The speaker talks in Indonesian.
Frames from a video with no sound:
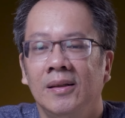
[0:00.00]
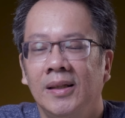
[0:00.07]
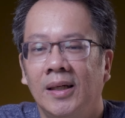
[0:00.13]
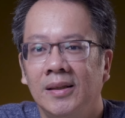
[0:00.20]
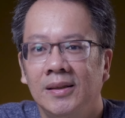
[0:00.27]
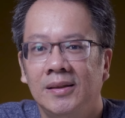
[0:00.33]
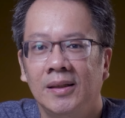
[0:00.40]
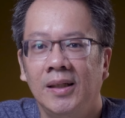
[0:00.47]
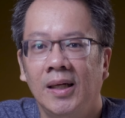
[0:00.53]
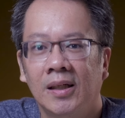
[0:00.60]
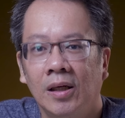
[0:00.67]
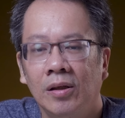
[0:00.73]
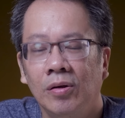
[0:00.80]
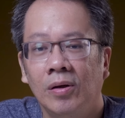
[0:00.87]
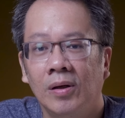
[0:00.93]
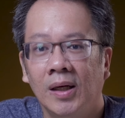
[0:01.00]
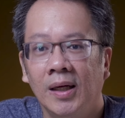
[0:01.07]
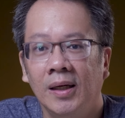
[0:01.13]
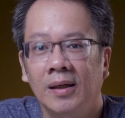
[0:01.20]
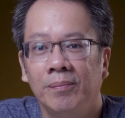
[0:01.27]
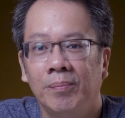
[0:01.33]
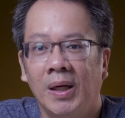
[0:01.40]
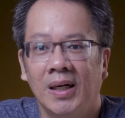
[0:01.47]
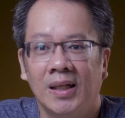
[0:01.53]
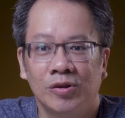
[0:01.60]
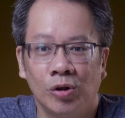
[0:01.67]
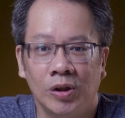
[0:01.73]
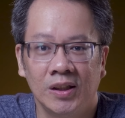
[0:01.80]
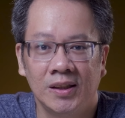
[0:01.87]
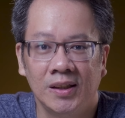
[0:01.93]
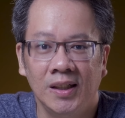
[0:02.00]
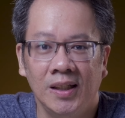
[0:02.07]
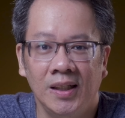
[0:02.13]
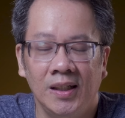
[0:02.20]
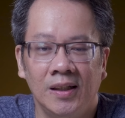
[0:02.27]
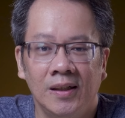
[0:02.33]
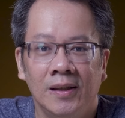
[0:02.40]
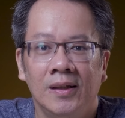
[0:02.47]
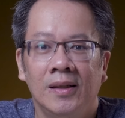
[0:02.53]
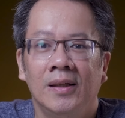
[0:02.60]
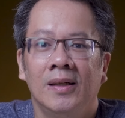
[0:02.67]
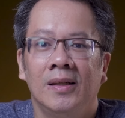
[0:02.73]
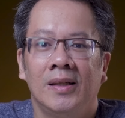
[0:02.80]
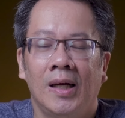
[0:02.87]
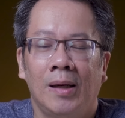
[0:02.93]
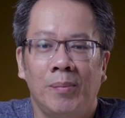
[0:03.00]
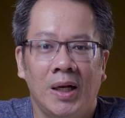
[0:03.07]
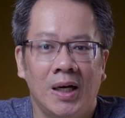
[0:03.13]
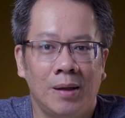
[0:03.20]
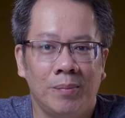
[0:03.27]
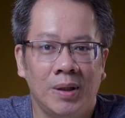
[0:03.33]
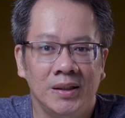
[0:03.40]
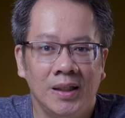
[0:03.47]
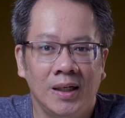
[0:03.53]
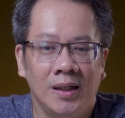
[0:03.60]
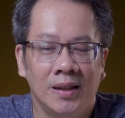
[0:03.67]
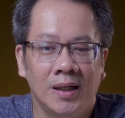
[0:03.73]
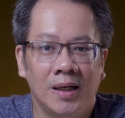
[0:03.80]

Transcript: yang disediakan oleh Panasonic sendiri. Nama lamanya